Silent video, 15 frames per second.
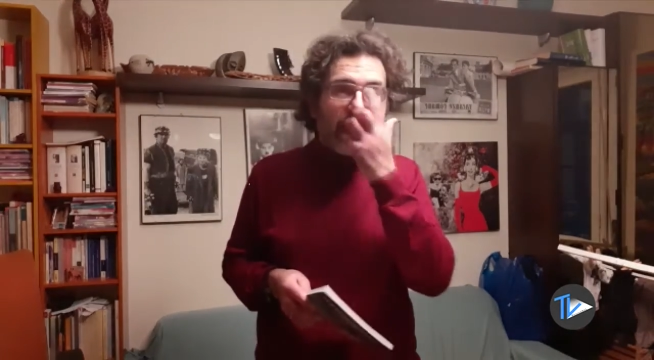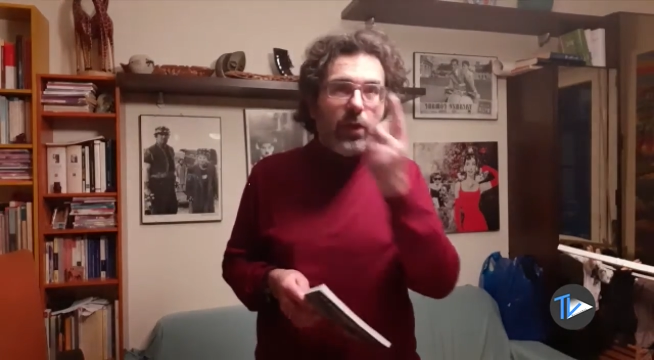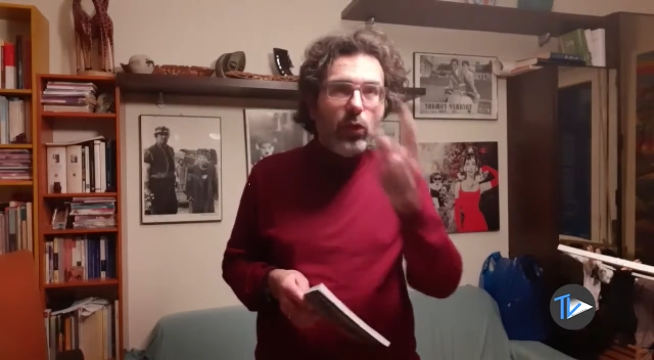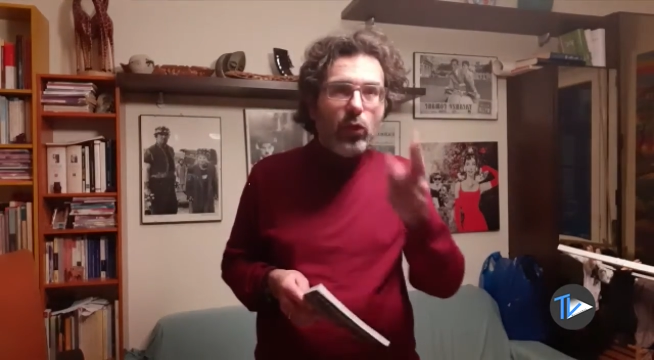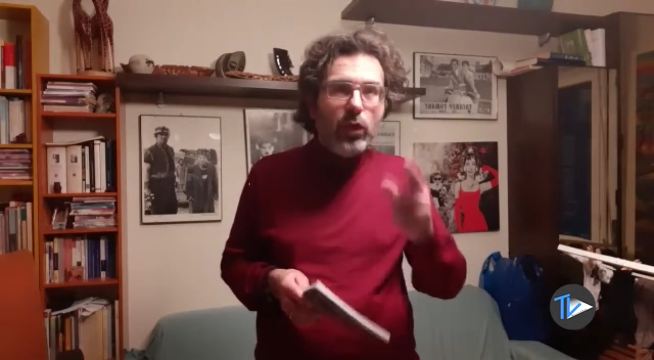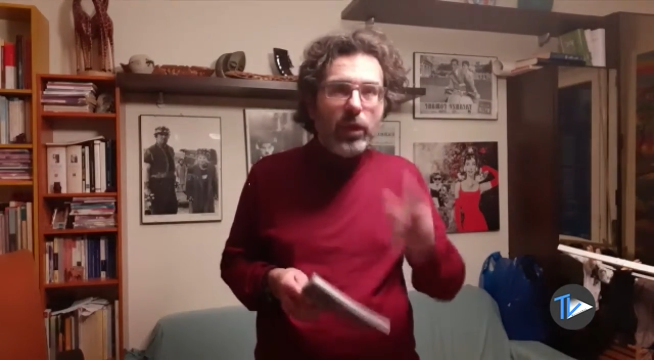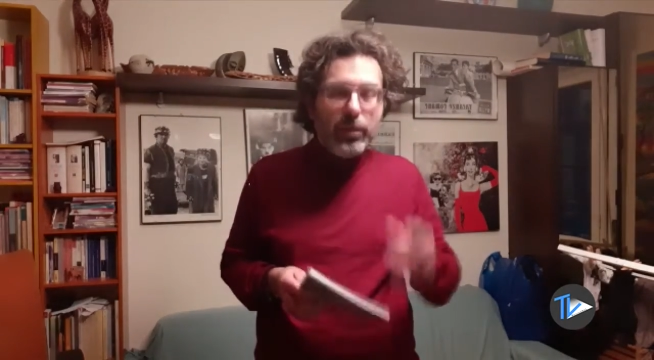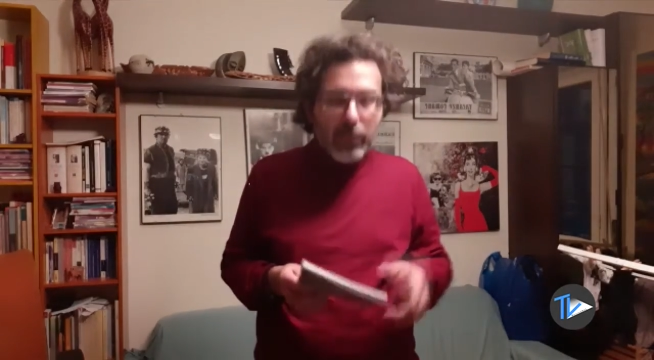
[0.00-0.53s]
è
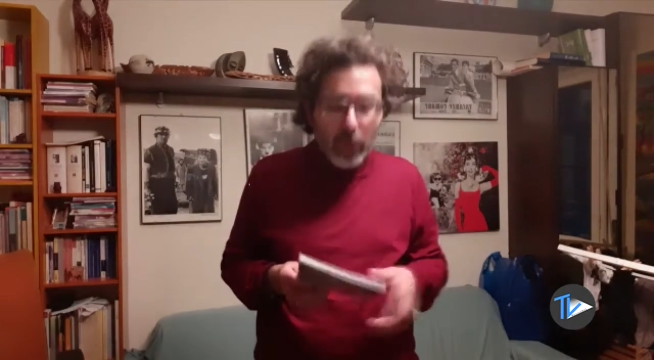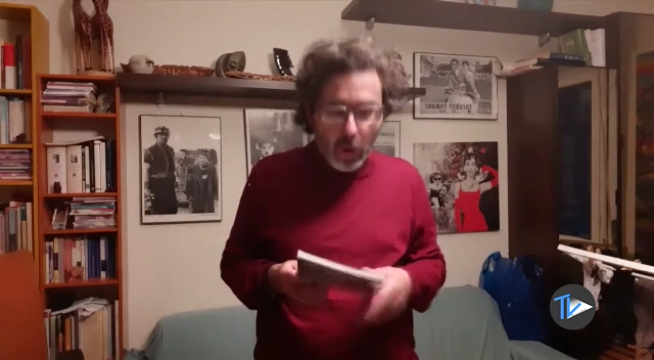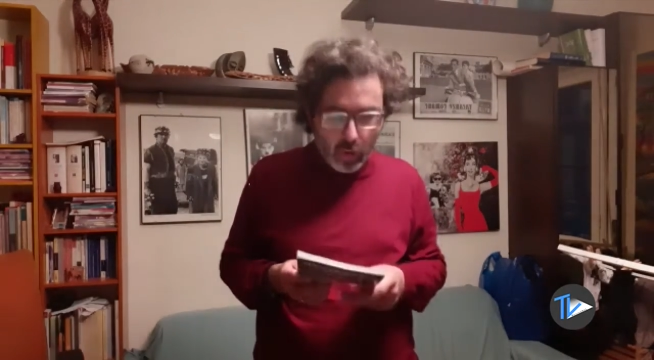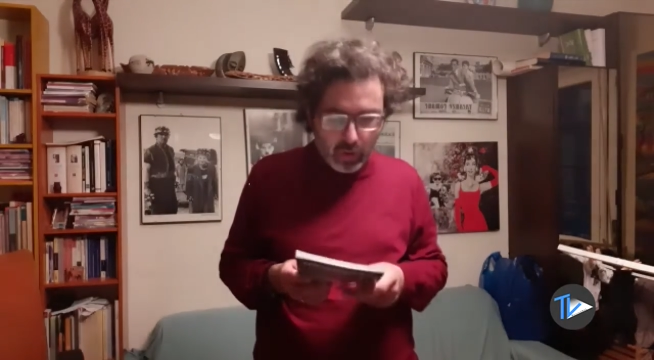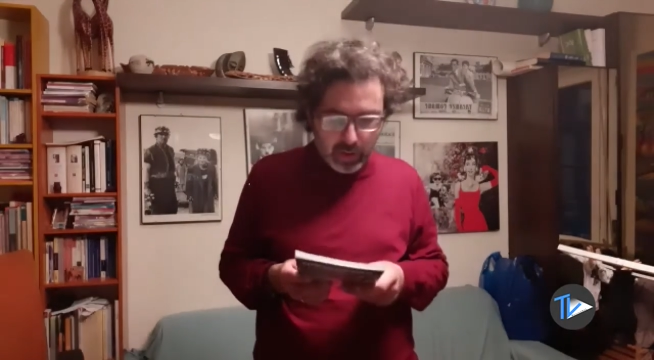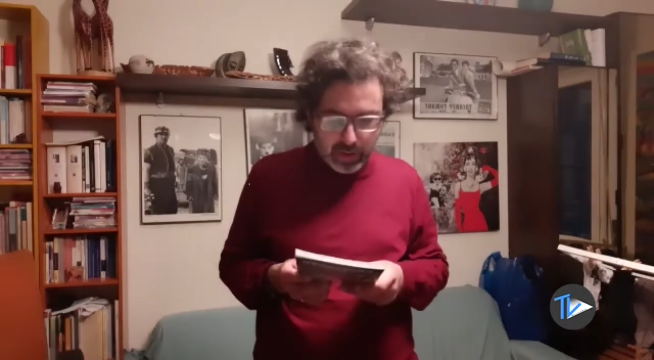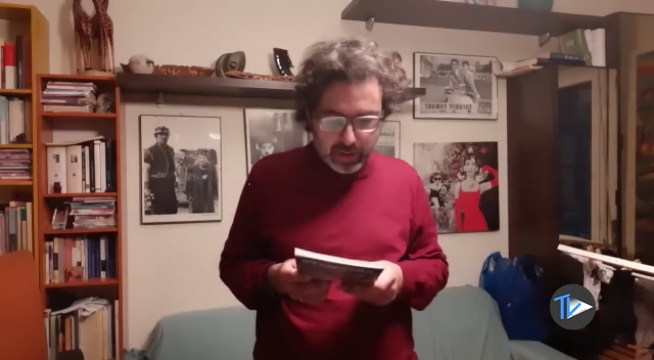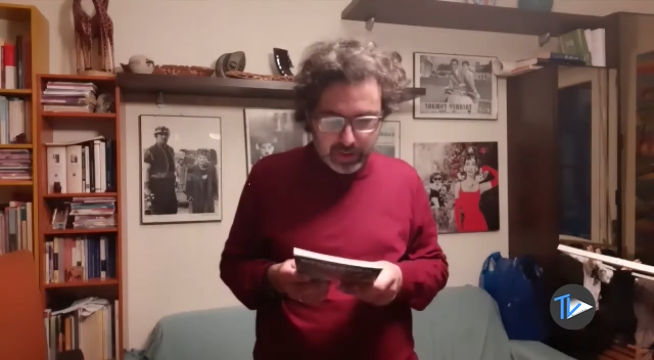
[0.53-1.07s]
lui il
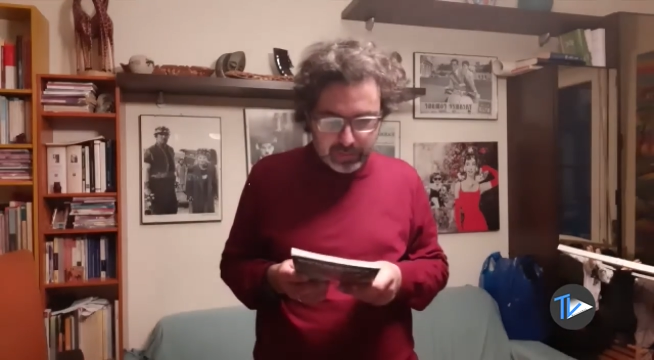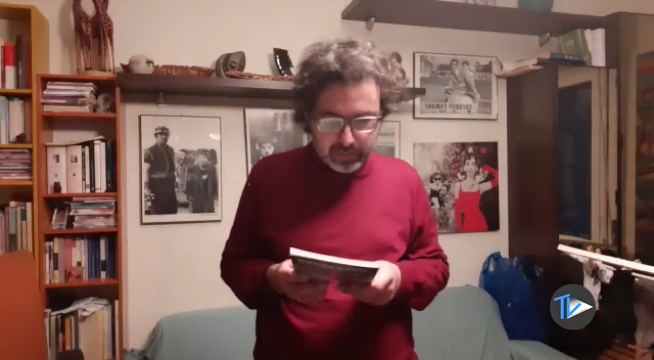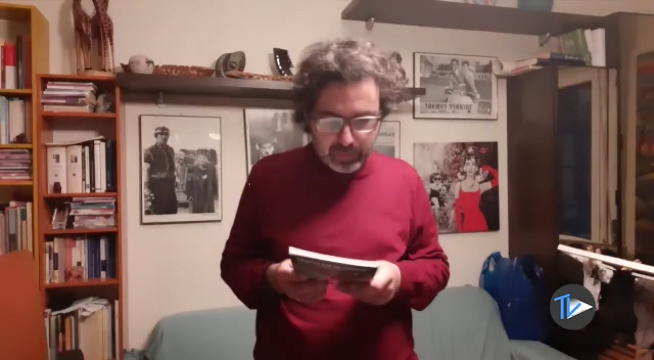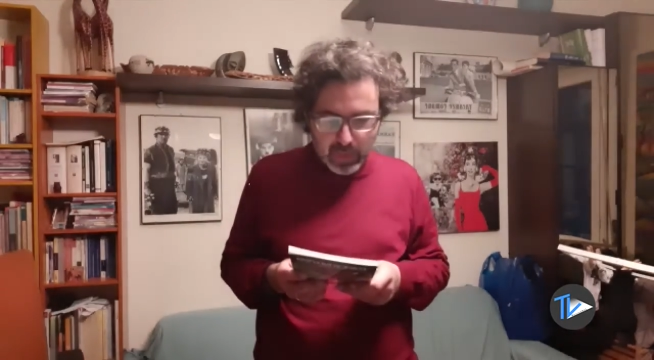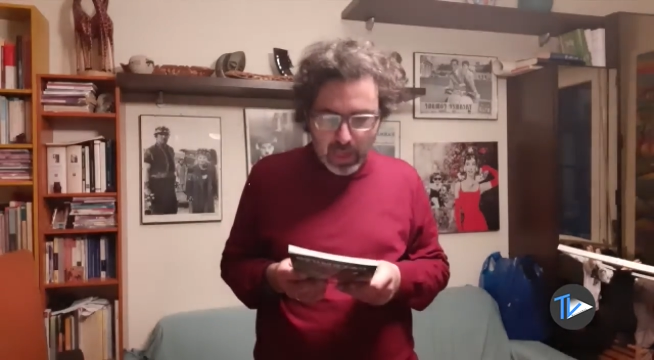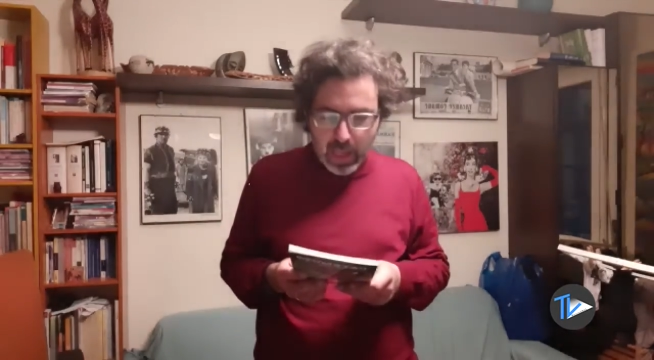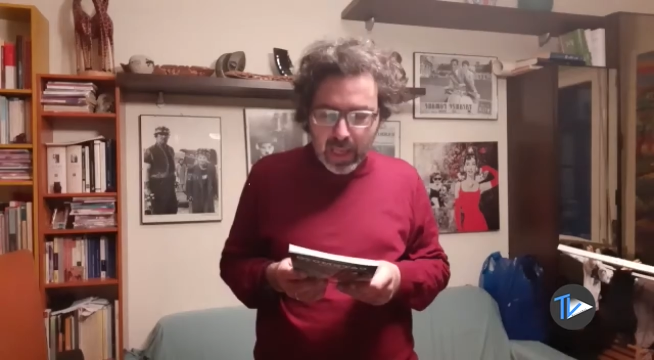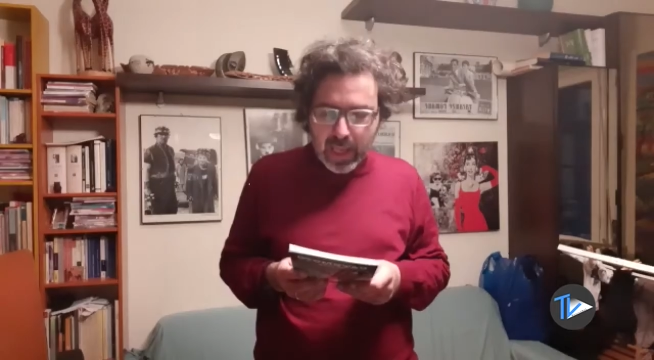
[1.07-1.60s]
blogger,
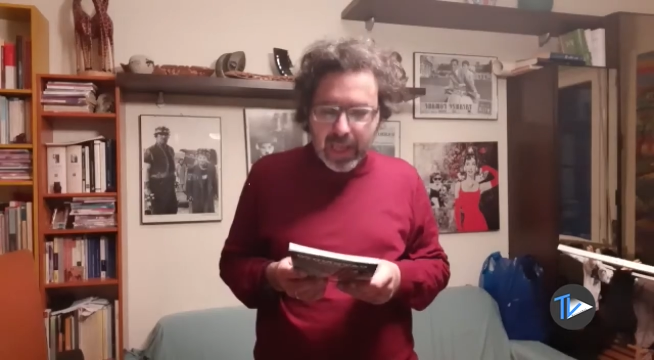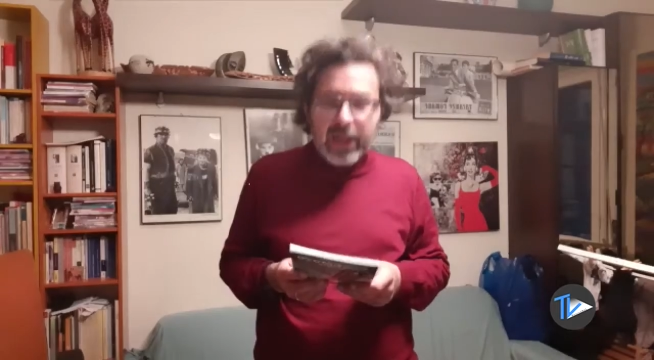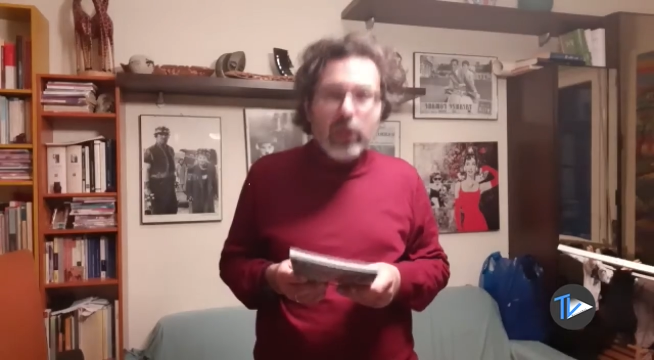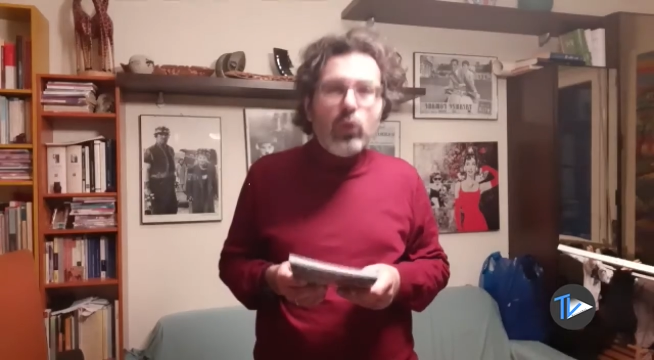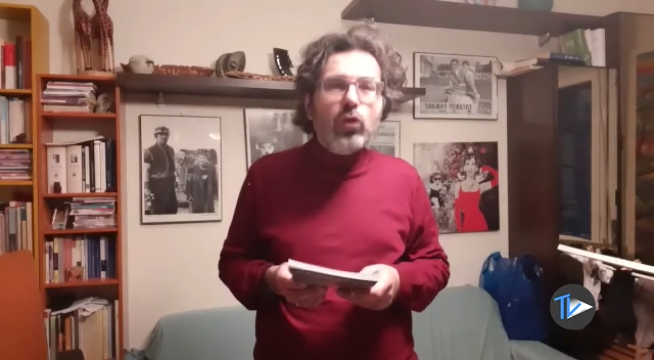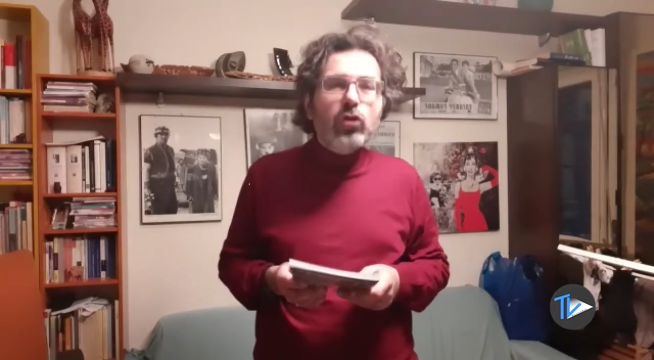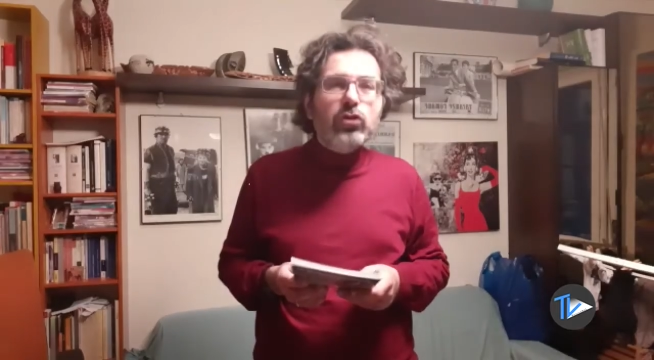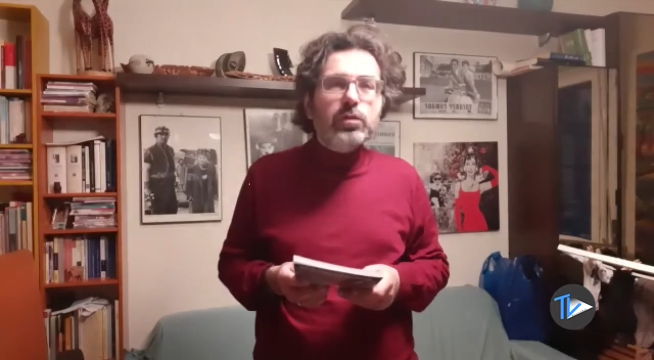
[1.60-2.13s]
è
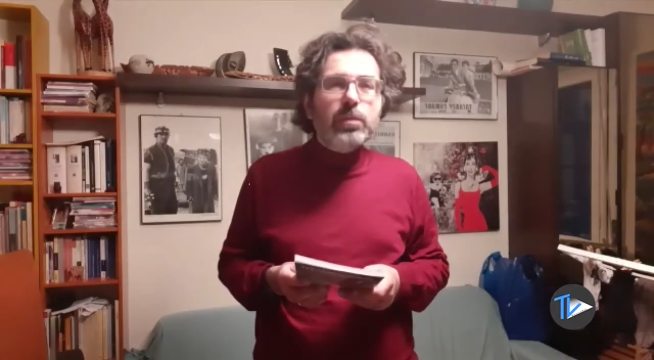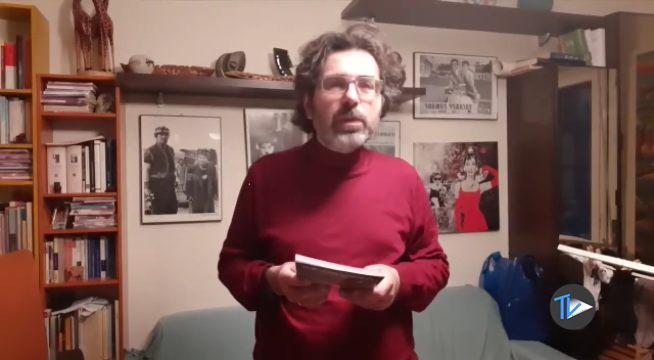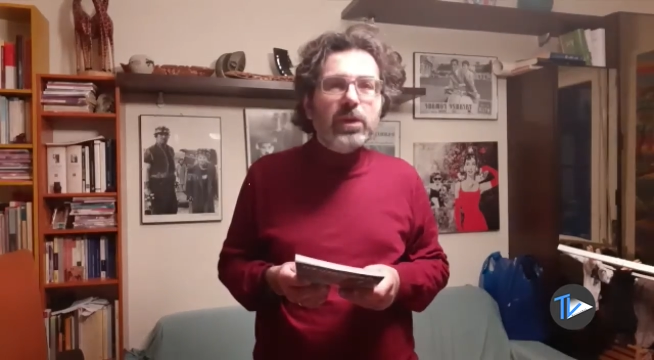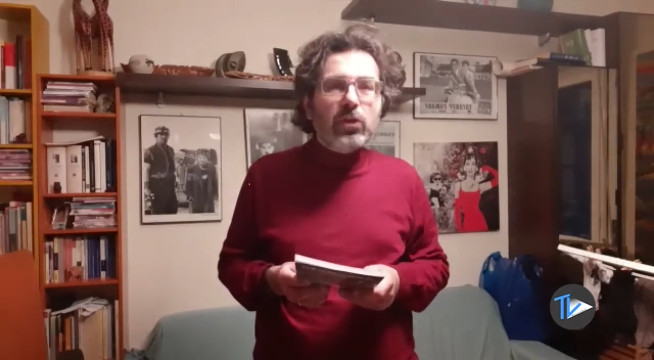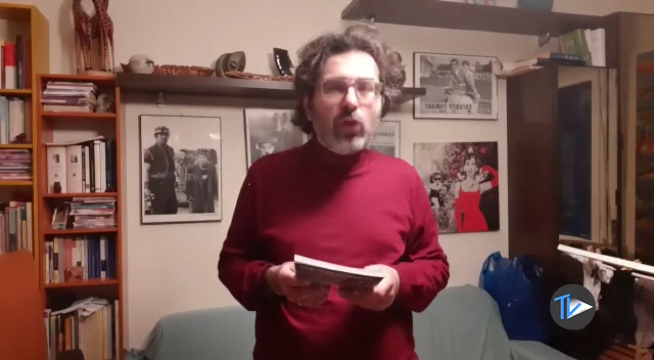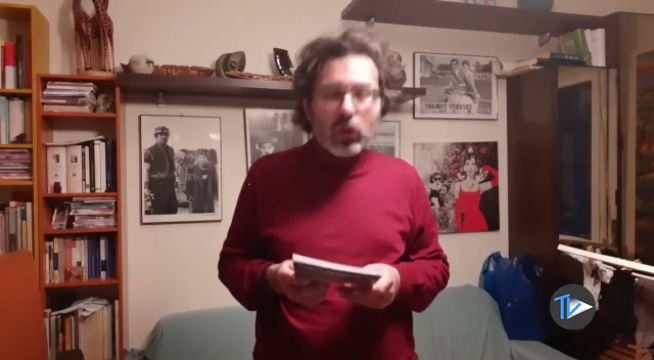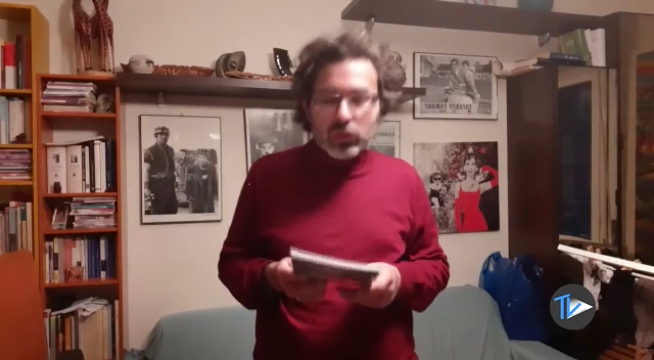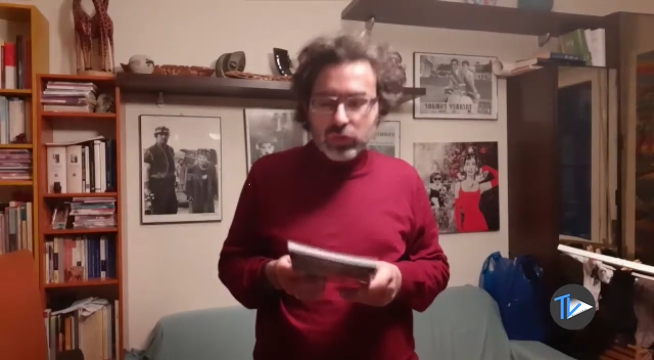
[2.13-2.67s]
lui lo
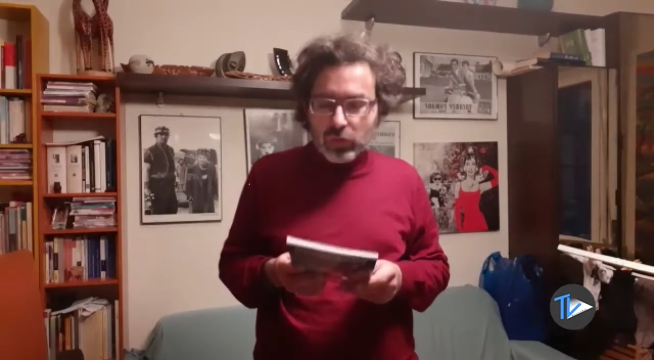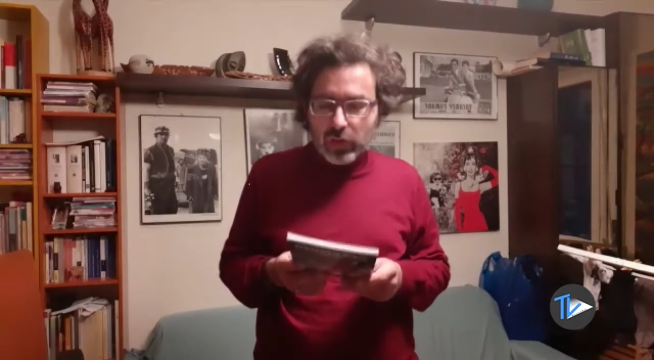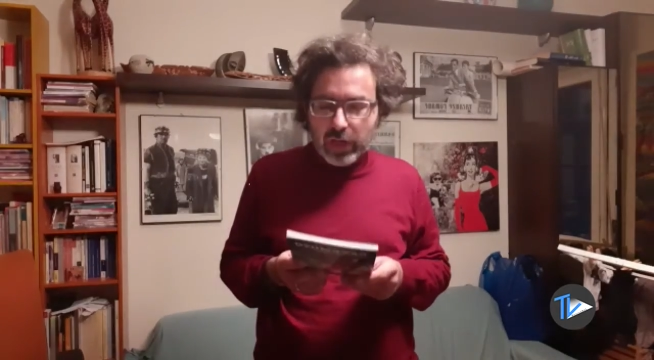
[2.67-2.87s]
spindotto.